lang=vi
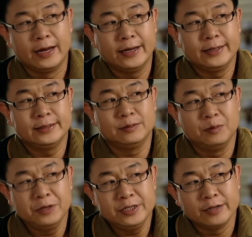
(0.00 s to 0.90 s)
hôm
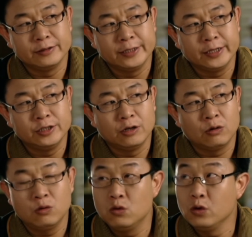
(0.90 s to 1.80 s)
nay tôi không thấy cô nhân
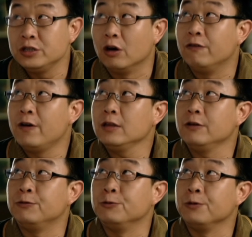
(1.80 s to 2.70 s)
viên phục vụ Quách
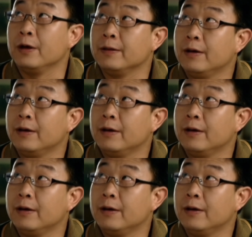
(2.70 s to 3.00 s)
Tiểu Phương đó